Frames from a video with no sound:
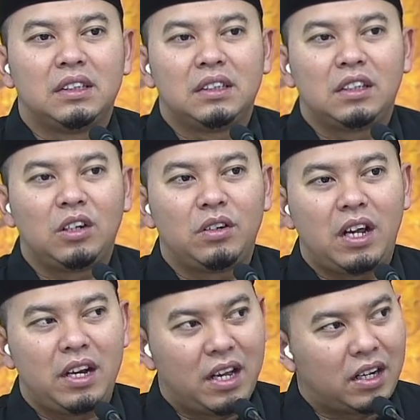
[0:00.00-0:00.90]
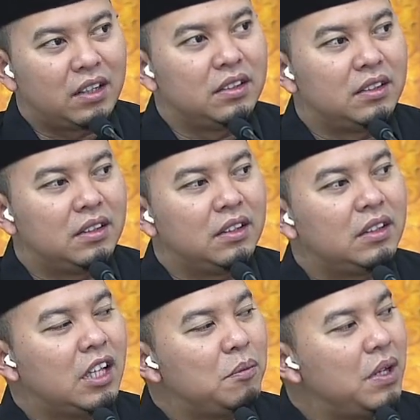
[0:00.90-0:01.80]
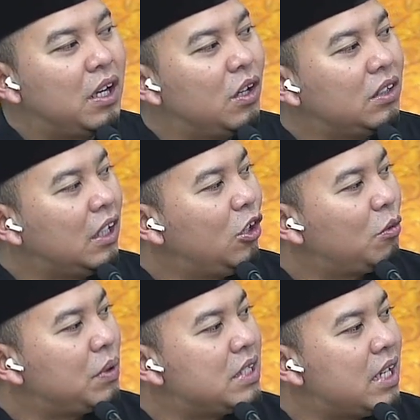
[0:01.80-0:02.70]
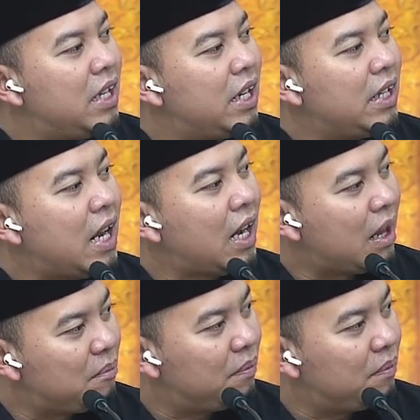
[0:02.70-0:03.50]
telur dadar tapi kalau telur pecah dari dalam